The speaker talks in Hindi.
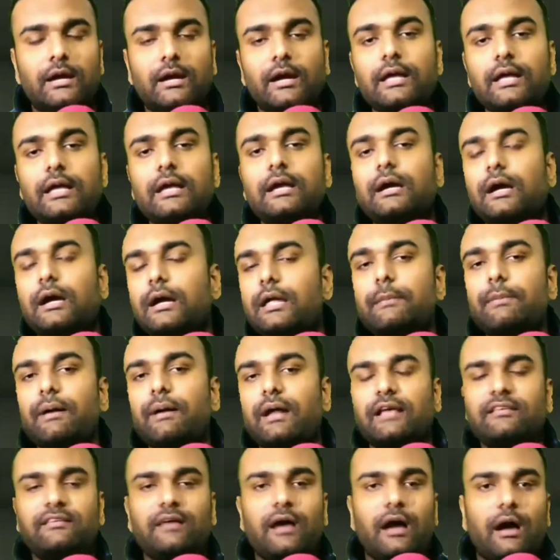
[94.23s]
कई कई
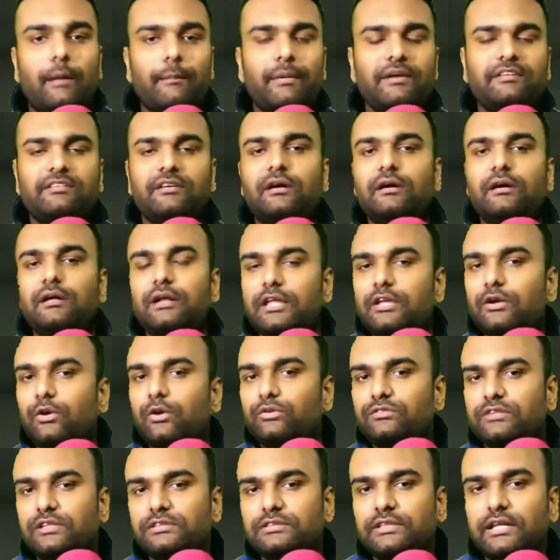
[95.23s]
बार ऐसा हमेशा नहीं
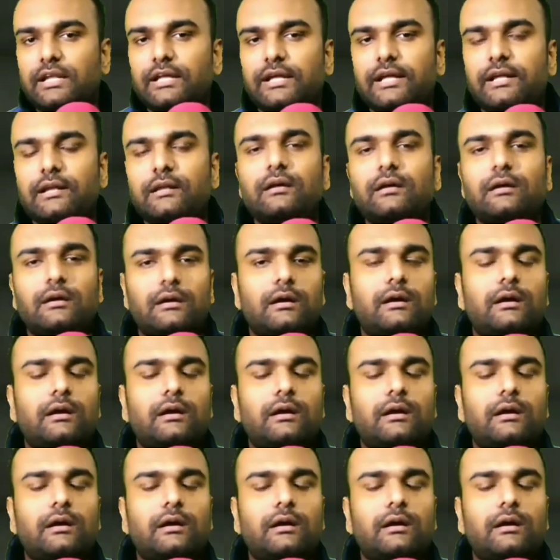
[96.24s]
हो सकता लेकिन